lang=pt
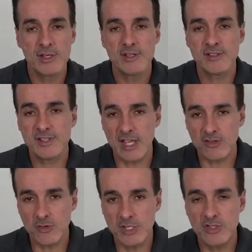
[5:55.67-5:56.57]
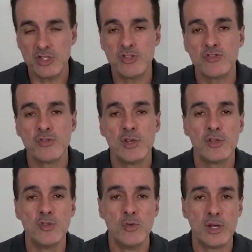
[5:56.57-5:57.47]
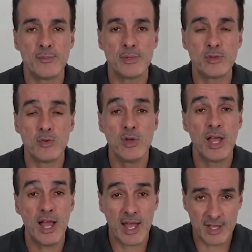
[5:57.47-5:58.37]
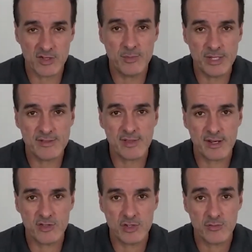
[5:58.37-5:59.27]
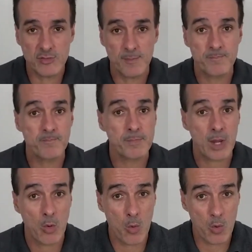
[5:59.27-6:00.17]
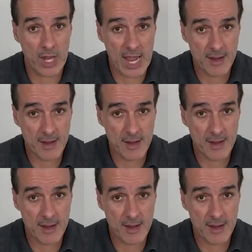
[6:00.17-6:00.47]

seja o litígio no âmbito administrativo. Ok?